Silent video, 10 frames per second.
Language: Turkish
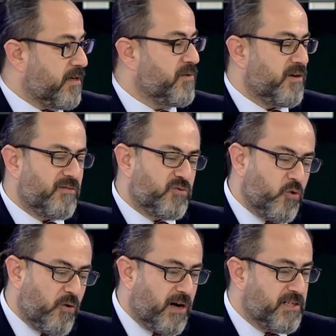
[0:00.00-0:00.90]
Evet. Tabii
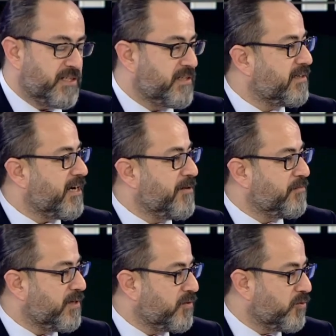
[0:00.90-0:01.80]
çok acı
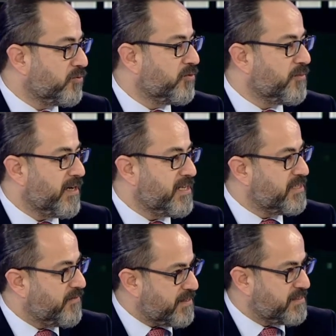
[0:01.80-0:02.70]
kayıplar oldu,
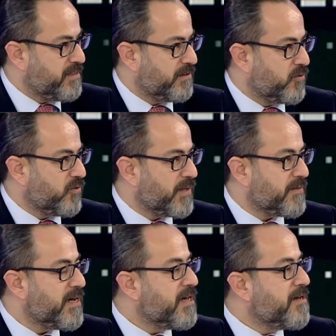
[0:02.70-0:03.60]
maalesef hastalıklar oldu
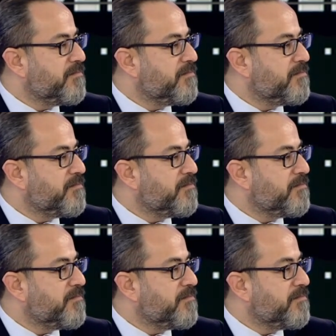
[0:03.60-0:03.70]
ama